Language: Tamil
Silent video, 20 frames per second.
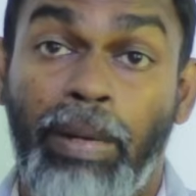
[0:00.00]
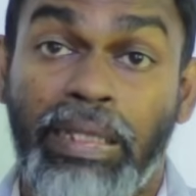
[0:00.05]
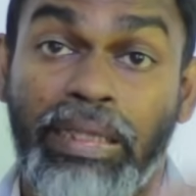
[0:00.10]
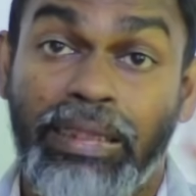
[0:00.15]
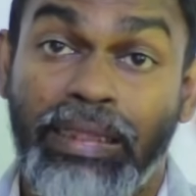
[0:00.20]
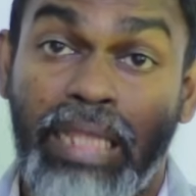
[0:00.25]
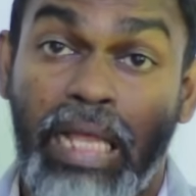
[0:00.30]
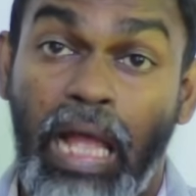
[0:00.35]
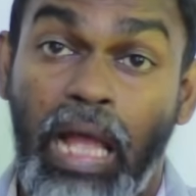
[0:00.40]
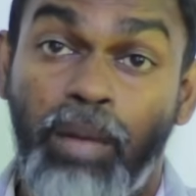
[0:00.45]

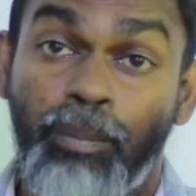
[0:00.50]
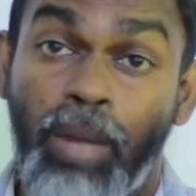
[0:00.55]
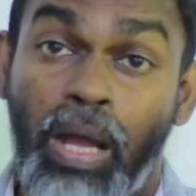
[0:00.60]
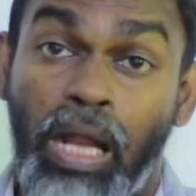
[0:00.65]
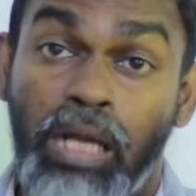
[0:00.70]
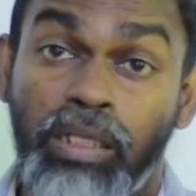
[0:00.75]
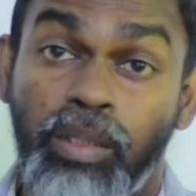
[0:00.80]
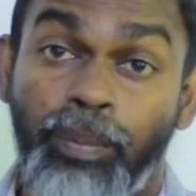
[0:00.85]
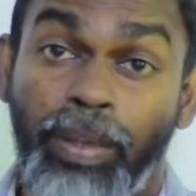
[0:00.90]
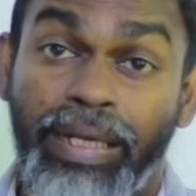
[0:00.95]
பத்தாம்
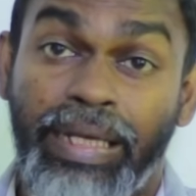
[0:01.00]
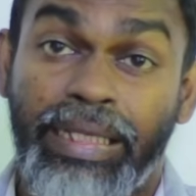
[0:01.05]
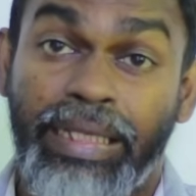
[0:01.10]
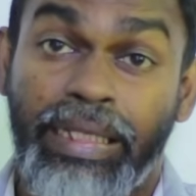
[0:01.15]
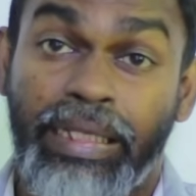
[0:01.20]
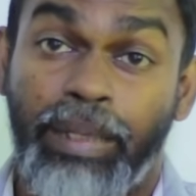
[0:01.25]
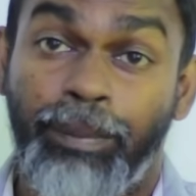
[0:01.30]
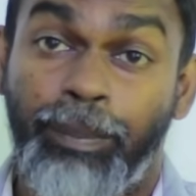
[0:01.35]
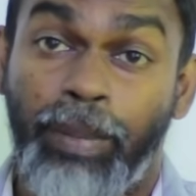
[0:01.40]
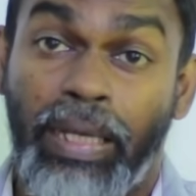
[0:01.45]
ஆண்டு
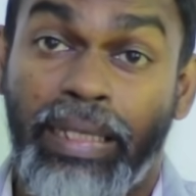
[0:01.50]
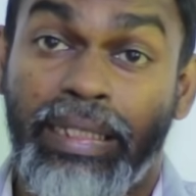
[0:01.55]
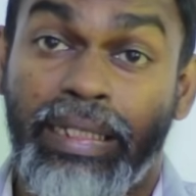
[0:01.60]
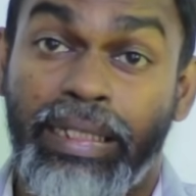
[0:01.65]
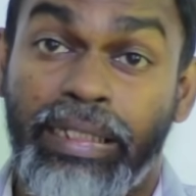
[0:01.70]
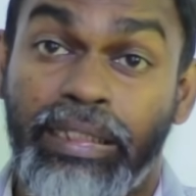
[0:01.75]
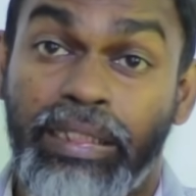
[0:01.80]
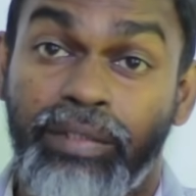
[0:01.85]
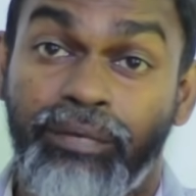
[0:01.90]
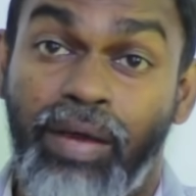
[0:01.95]
படிக்கிற
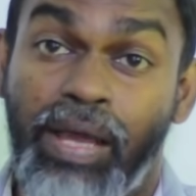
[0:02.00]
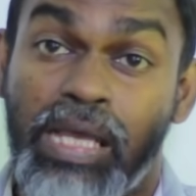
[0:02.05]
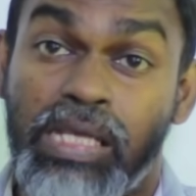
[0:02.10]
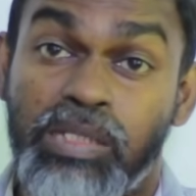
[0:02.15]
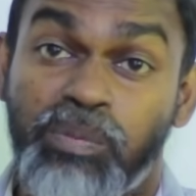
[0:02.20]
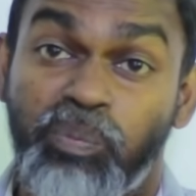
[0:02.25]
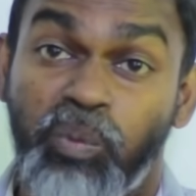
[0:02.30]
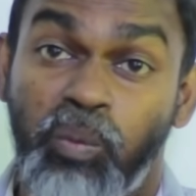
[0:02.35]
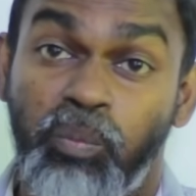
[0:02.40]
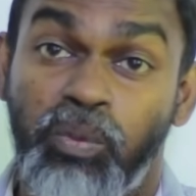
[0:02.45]
பதினஞ்சு
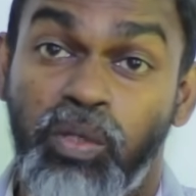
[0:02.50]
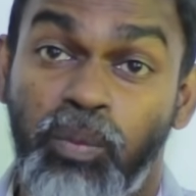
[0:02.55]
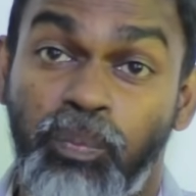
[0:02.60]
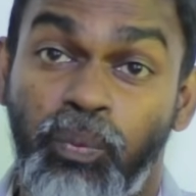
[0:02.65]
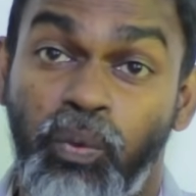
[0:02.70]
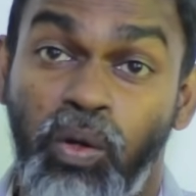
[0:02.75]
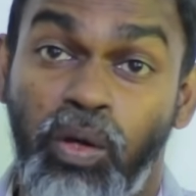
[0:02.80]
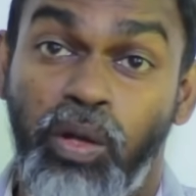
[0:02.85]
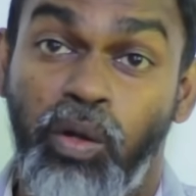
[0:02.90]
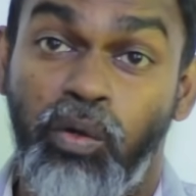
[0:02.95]
வயசு பொம்பளை
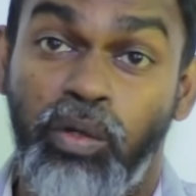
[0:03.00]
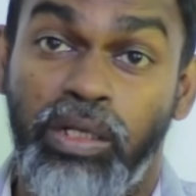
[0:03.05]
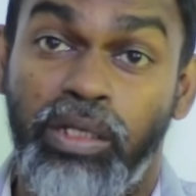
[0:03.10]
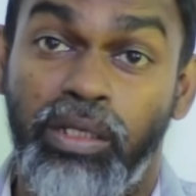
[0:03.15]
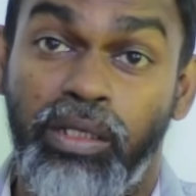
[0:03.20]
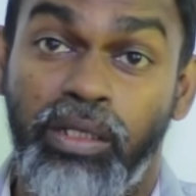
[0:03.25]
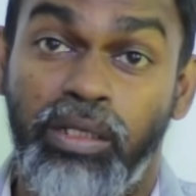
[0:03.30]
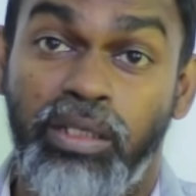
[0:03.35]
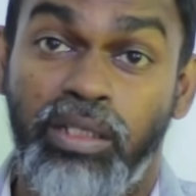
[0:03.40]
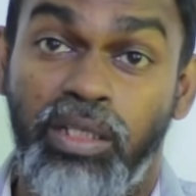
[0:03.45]
புள்ளையோண்டு
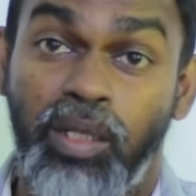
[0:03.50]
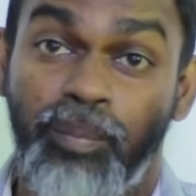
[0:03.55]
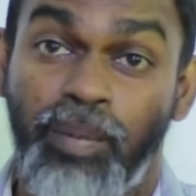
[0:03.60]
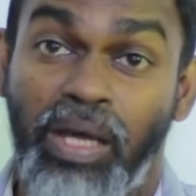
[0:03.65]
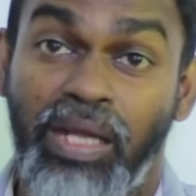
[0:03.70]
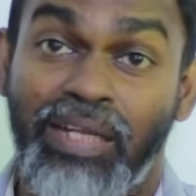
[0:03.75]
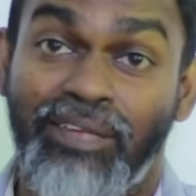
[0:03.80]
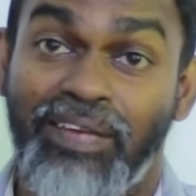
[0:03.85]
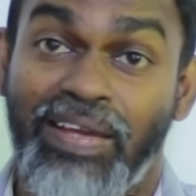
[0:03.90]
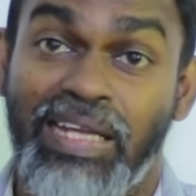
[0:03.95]
இந்த
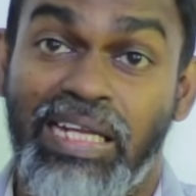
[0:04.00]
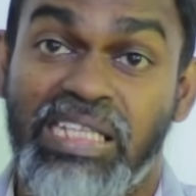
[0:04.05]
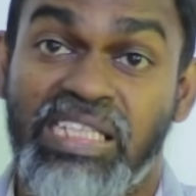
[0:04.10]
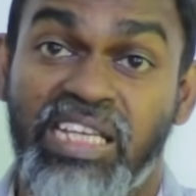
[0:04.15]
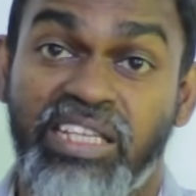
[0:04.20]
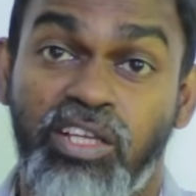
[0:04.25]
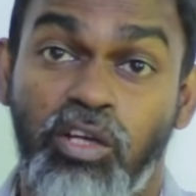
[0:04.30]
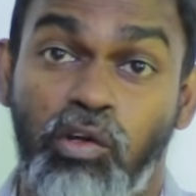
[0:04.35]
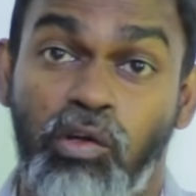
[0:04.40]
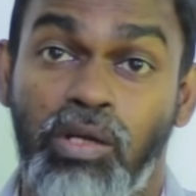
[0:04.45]
மாதிரி வேலை
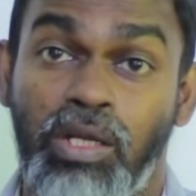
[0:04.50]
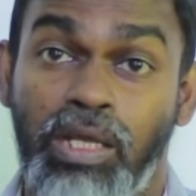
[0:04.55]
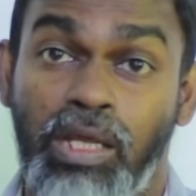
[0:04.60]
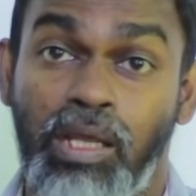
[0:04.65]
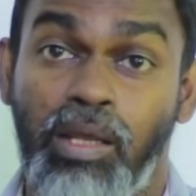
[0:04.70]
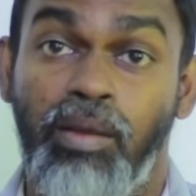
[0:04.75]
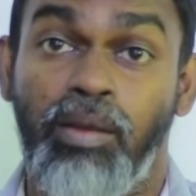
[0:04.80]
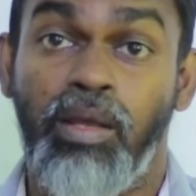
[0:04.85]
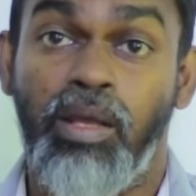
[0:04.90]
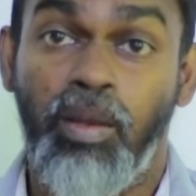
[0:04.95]
செய்யக்கொள்ள
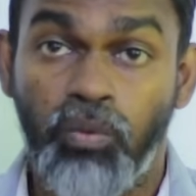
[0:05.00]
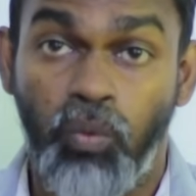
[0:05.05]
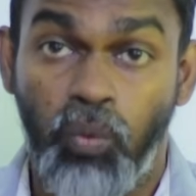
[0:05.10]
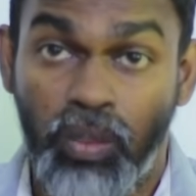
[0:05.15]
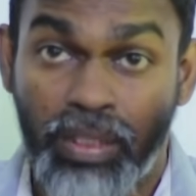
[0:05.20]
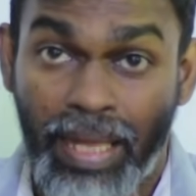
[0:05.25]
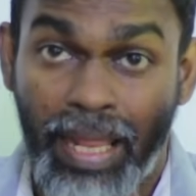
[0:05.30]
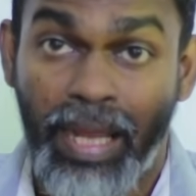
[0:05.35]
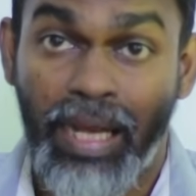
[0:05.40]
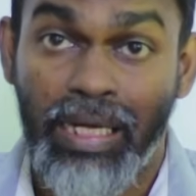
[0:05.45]

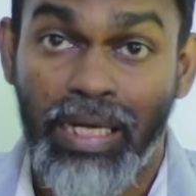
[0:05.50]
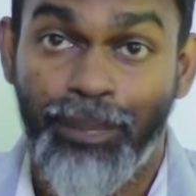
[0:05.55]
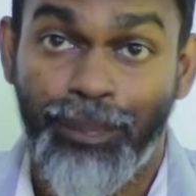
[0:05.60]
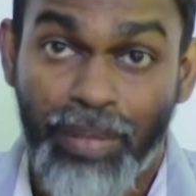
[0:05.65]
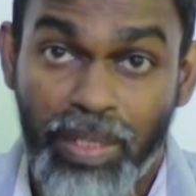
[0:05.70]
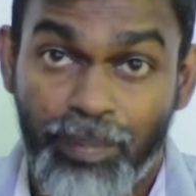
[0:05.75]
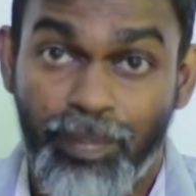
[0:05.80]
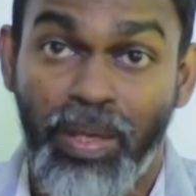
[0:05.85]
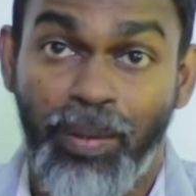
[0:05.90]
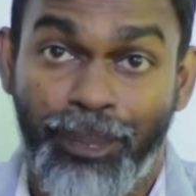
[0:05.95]
ஊட்டாக்கள்
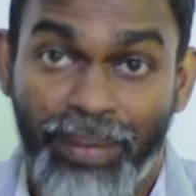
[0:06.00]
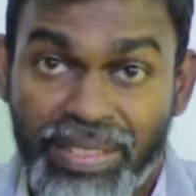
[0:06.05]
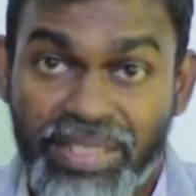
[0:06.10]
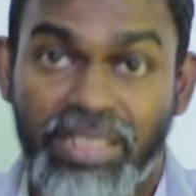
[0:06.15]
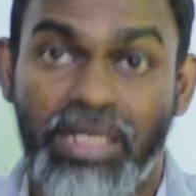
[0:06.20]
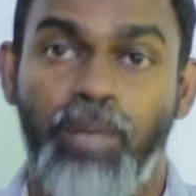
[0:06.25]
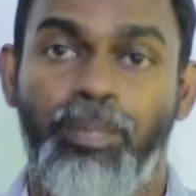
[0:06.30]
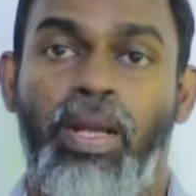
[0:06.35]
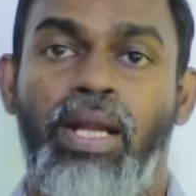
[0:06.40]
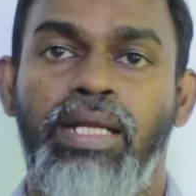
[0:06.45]
எப்படியுமே
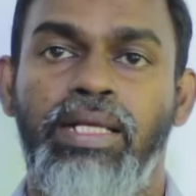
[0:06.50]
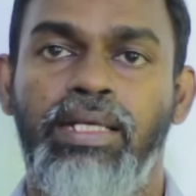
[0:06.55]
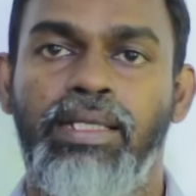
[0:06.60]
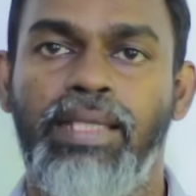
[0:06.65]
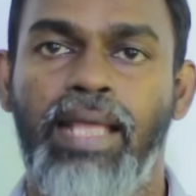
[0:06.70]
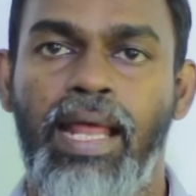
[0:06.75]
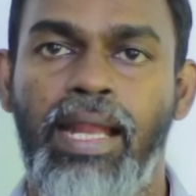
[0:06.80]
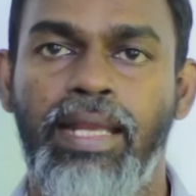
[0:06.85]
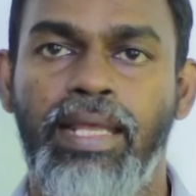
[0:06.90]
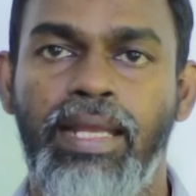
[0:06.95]
பிரச்சனை பண்ணுங்க
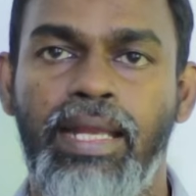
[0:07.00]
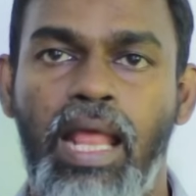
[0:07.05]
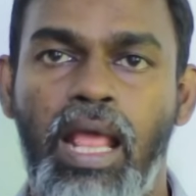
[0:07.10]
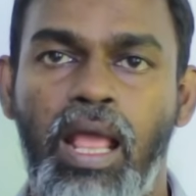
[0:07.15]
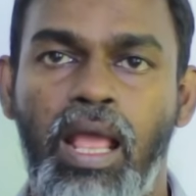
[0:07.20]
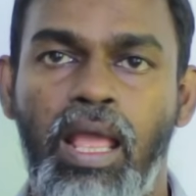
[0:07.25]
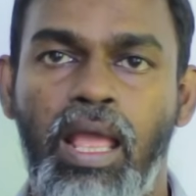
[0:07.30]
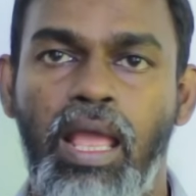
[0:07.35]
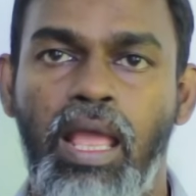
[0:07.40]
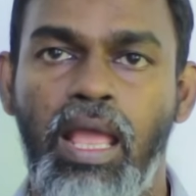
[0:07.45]
தானேடா
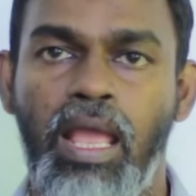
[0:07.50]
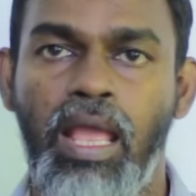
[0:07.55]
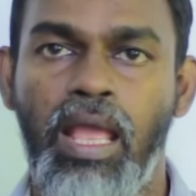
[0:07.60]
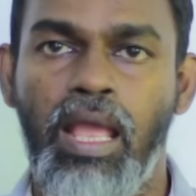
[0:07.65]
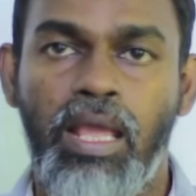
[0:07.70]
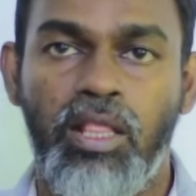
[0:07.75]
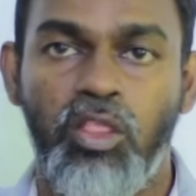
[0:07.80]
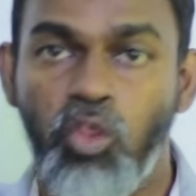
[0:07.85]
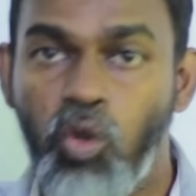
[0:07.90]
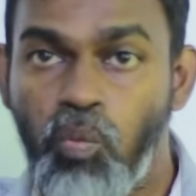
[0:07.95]
ஆ
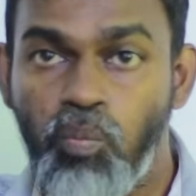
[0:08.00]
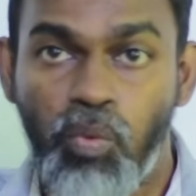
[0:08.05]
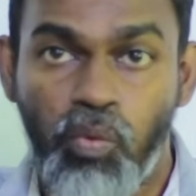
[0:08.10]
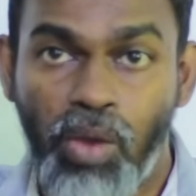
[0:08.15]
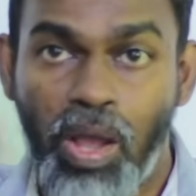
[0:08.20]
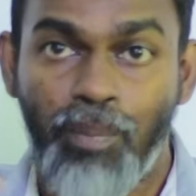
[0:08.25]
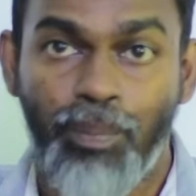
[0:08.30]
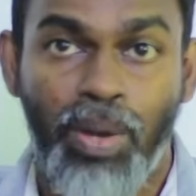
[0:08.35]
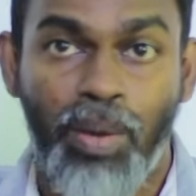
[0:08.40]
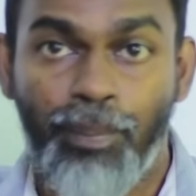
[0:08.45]
எந்த
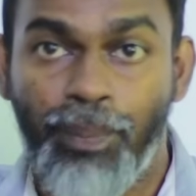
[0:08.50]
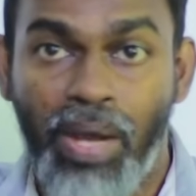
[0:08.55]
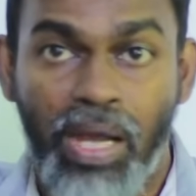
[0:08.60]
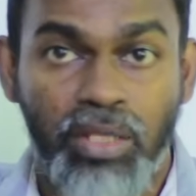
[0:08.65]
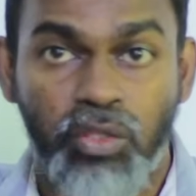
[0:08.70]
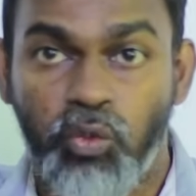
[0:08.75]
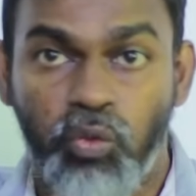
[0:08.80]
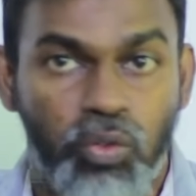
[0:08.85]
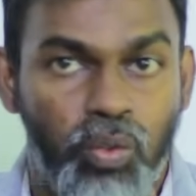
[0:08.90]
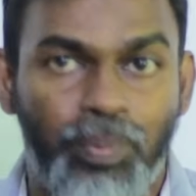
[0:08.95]
உம்மா
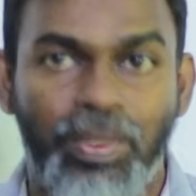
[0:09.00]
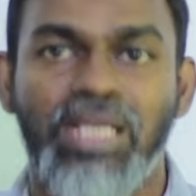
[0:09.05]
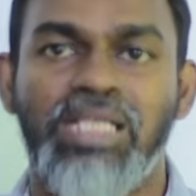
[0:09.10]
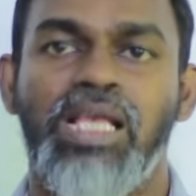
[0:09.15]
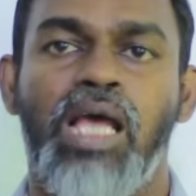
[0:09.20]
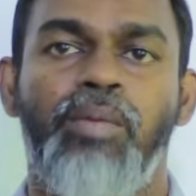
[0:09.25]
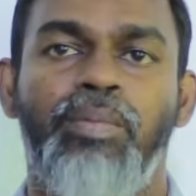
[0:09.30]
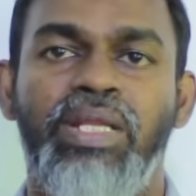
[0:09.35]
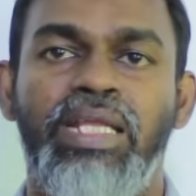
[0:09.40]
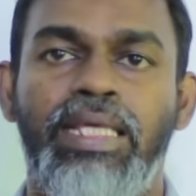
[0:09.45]
பார்த்து கொண்டு
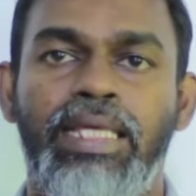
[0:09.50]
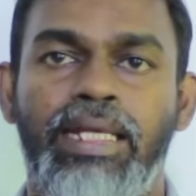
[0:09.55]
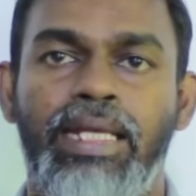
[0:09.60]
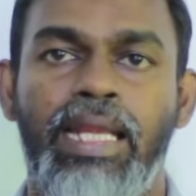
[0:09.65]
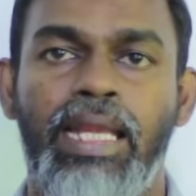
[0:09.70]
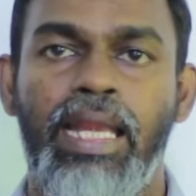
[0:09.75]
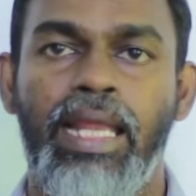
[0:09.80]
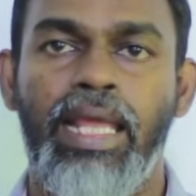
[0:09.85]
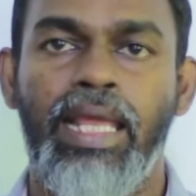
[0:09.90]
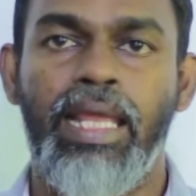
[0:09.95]
பேசாமல்
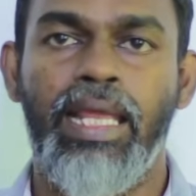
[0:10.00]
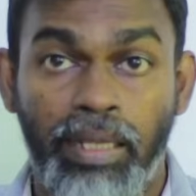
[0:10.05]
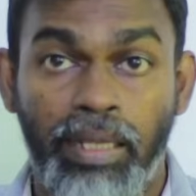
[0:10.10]
நிற்கிறல்ல